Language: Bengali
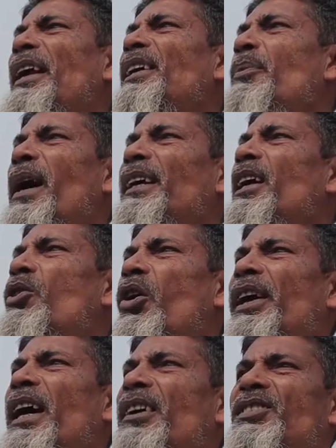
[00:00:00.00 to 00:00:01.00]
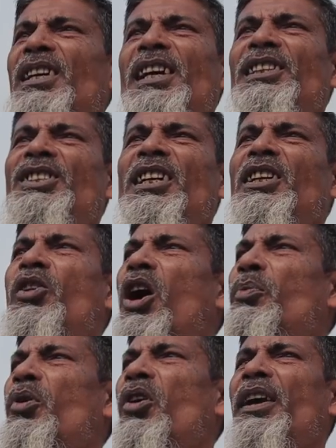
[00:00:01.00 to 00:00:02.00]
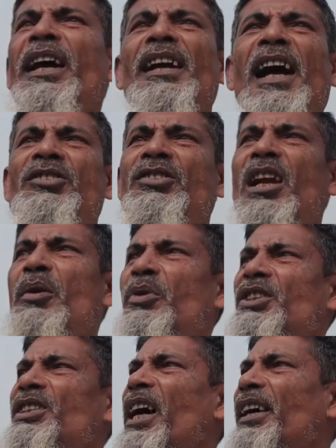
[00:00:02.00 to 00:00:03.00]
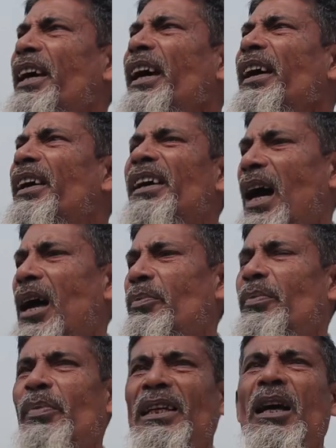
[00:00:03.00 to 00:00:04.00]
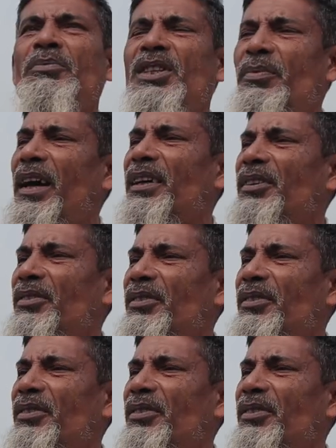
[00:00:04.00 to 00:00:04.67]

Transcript: পার্কে পার্কে ঘরে আর ছেলেদের সাথে গল্প করে আর গাছতলা বসে থাকে আর বাদাম চিবায়